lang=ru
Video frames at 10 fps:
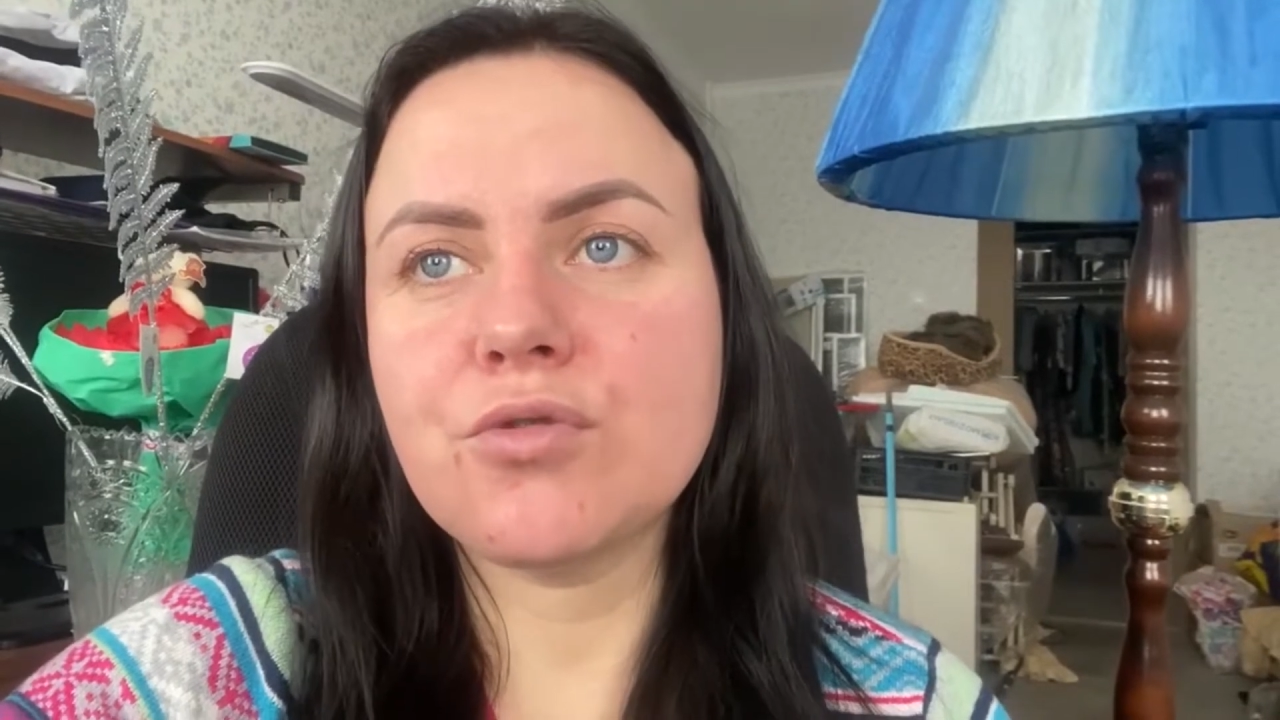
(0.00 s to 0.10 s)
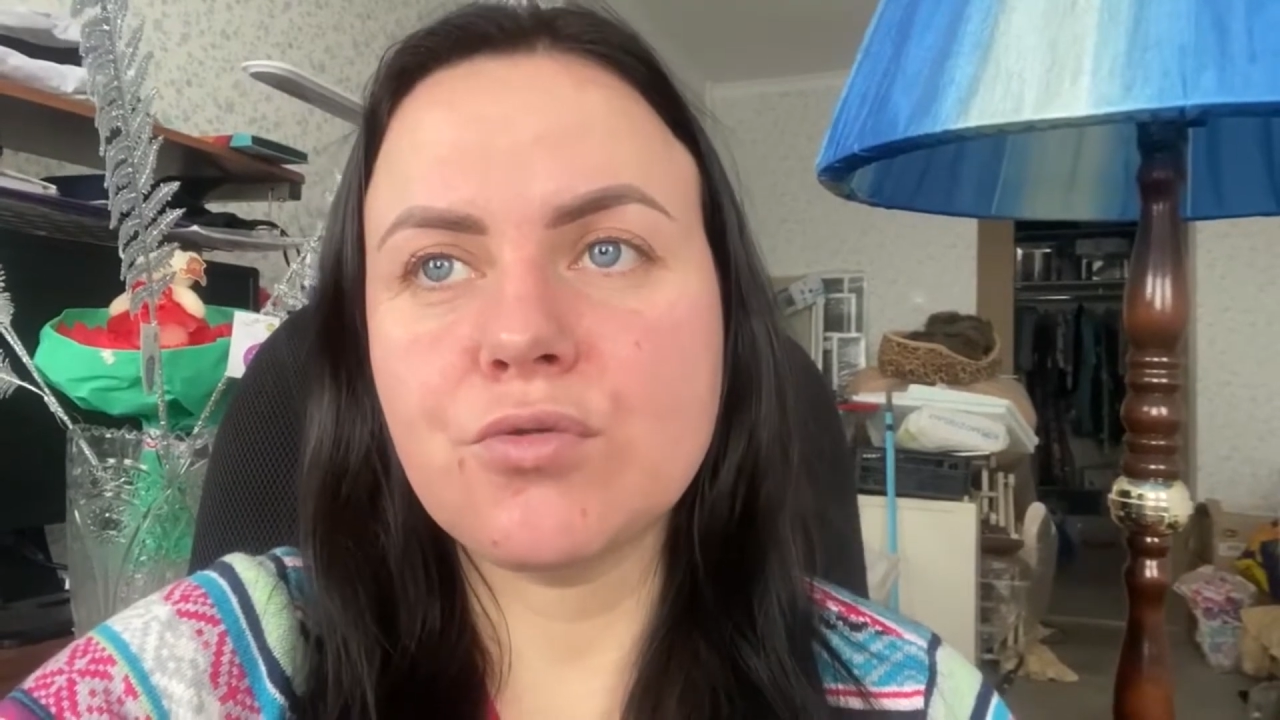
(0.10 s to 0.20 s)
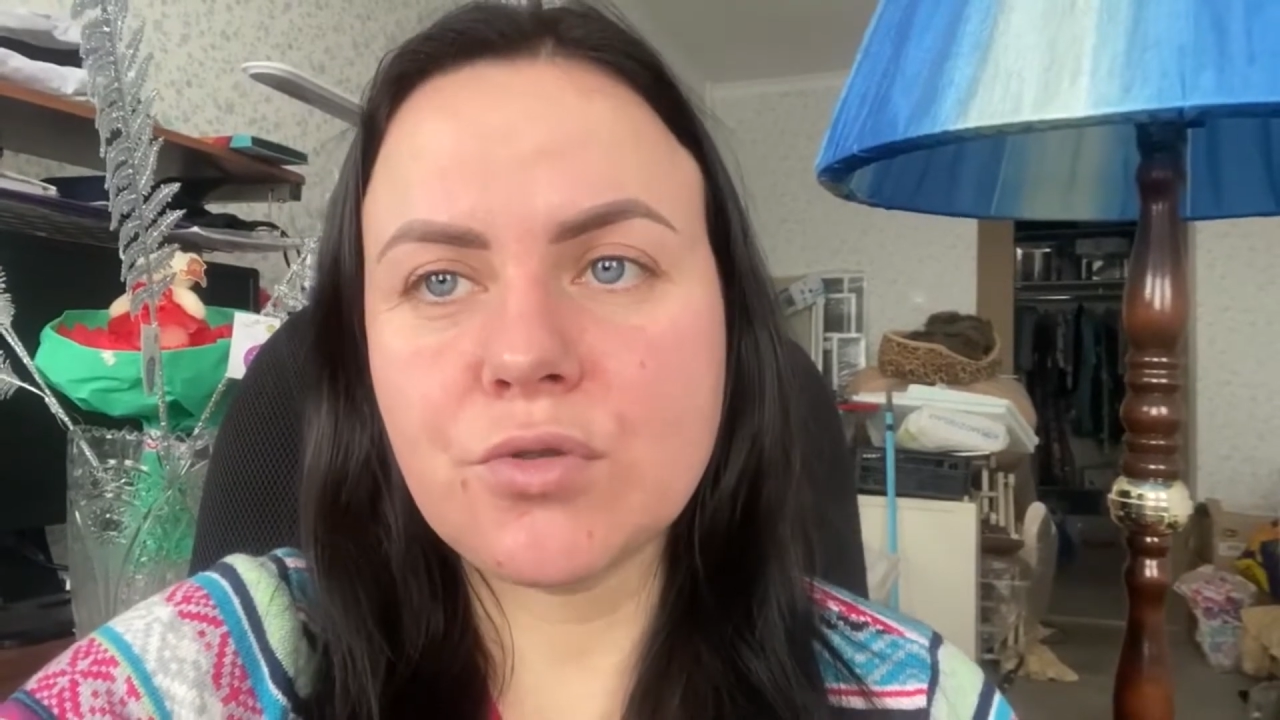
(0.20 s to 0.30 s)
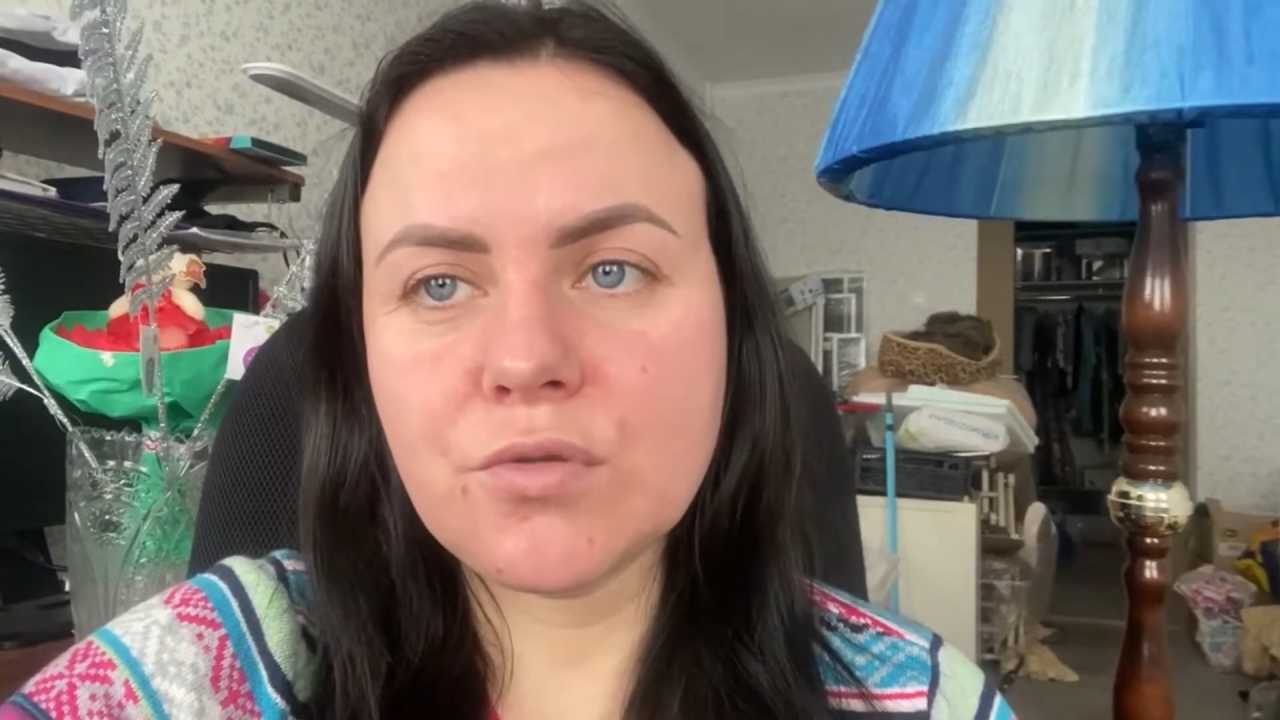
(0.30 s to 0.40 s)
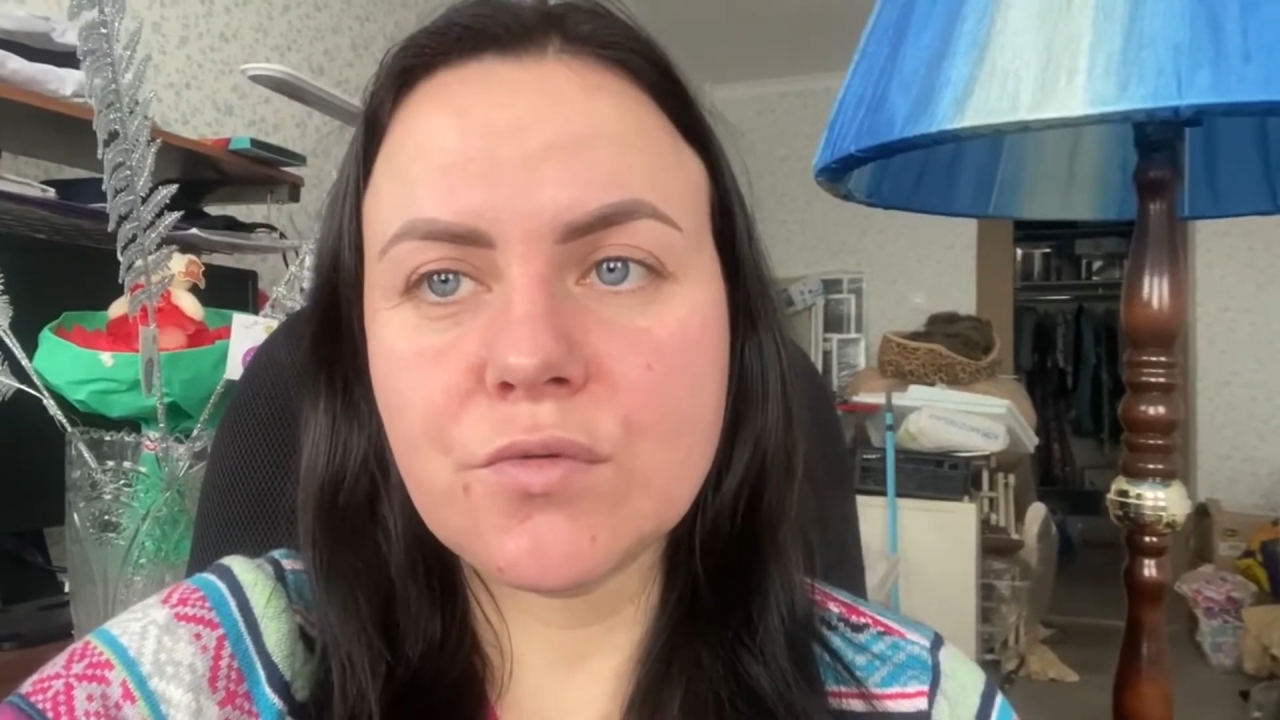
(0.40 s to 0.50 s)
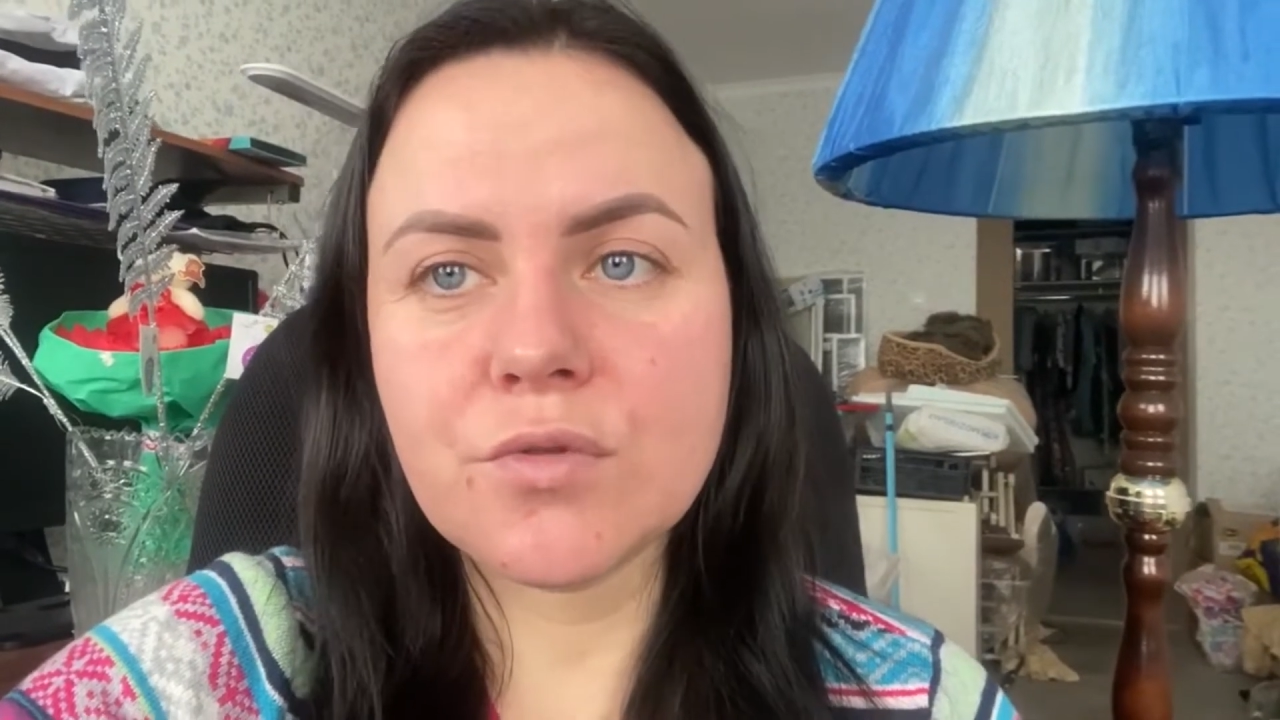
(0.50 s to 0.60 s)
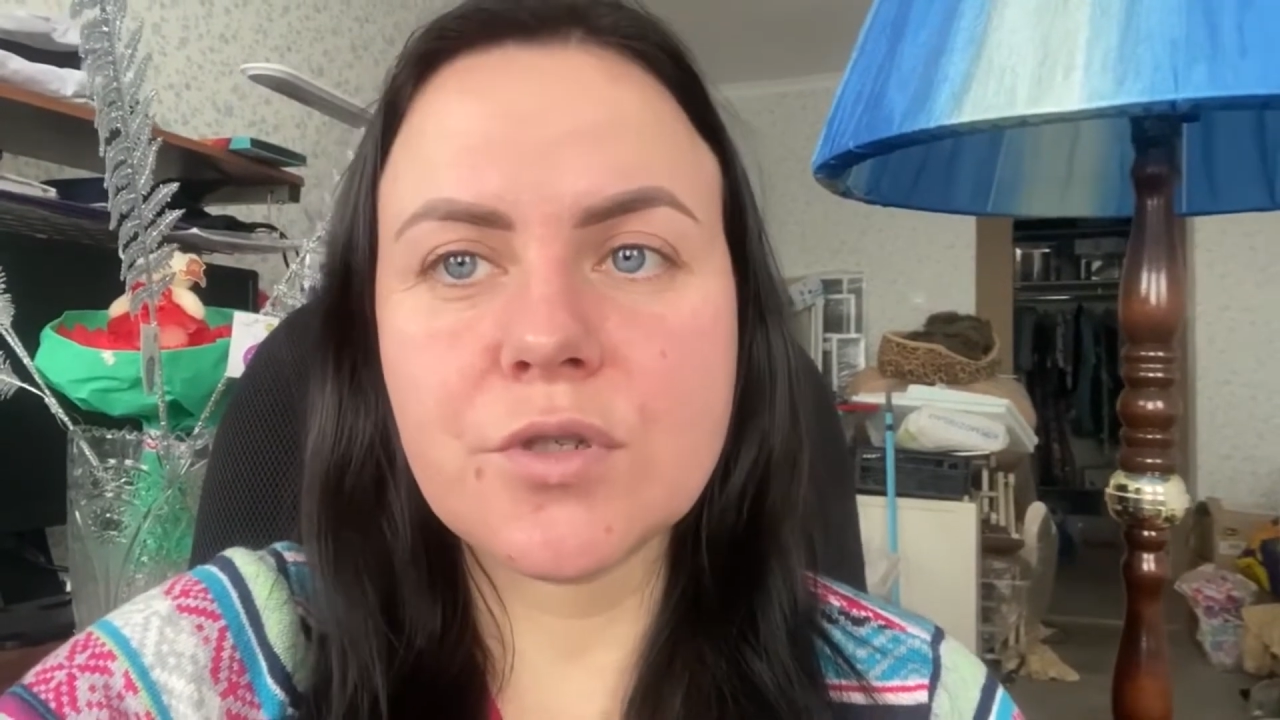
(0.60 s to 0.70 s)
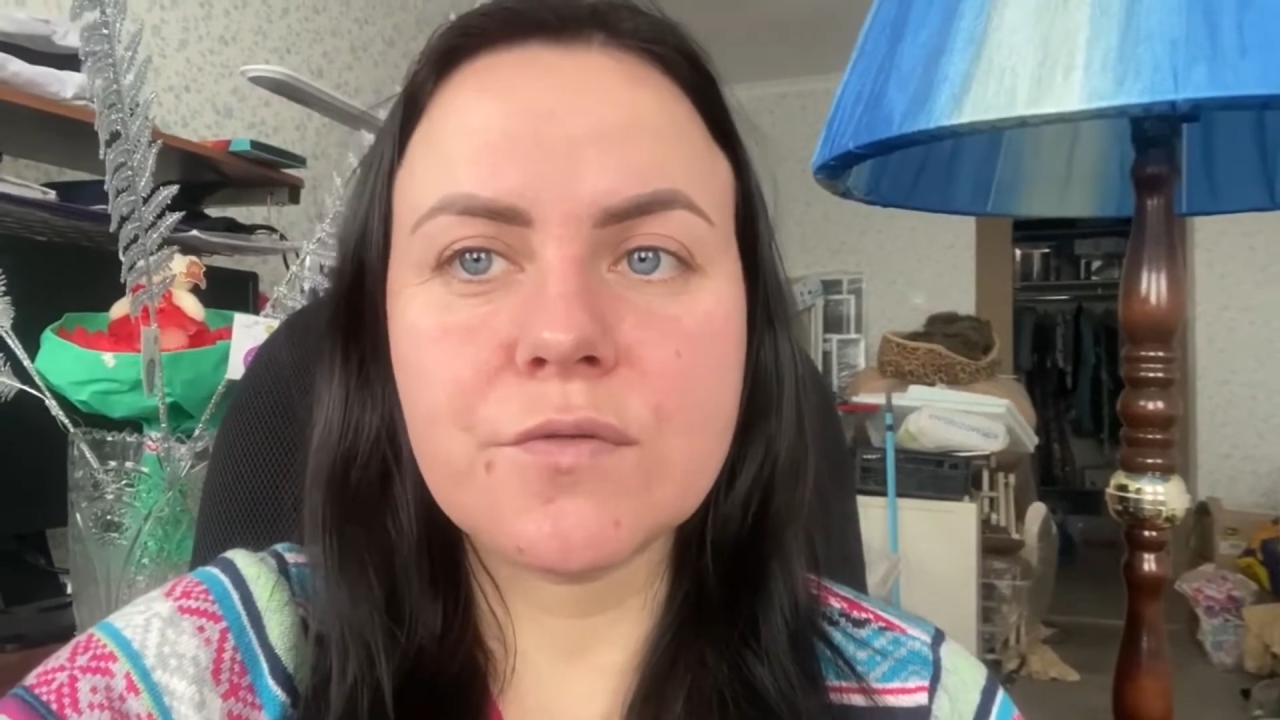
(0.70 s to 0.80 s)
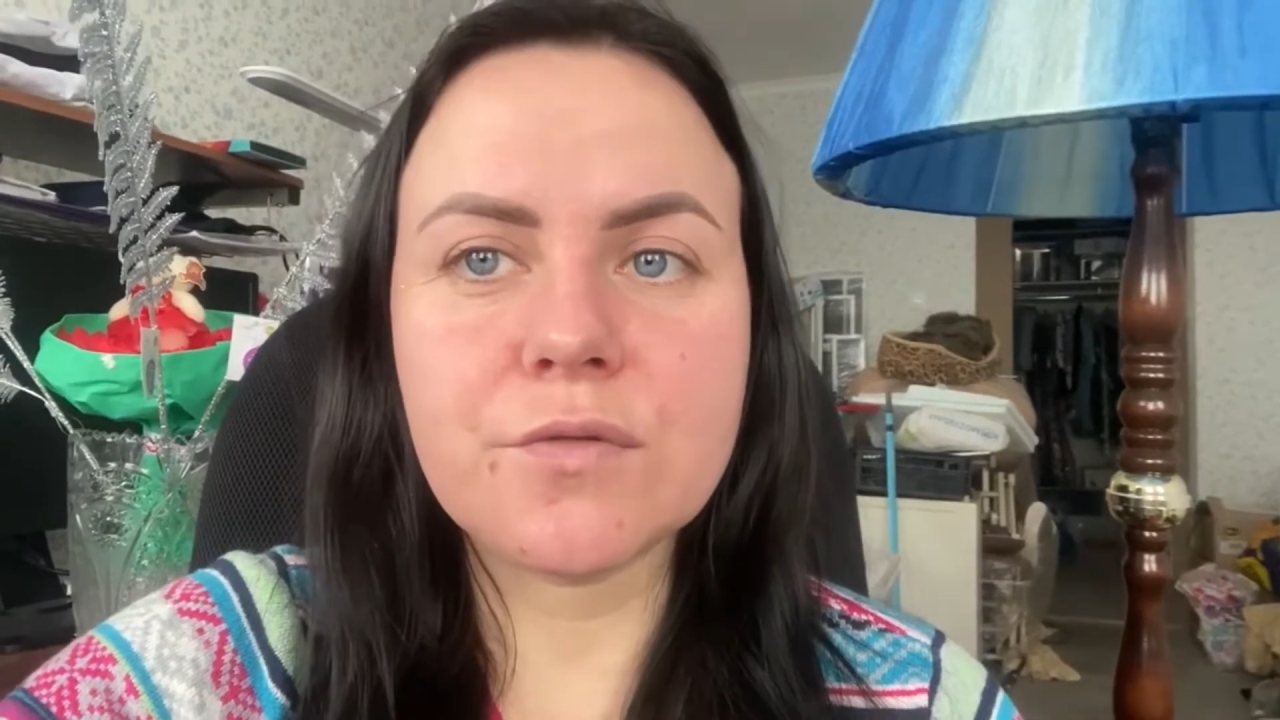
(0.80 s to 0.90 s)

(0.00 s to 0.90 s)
чувствуется,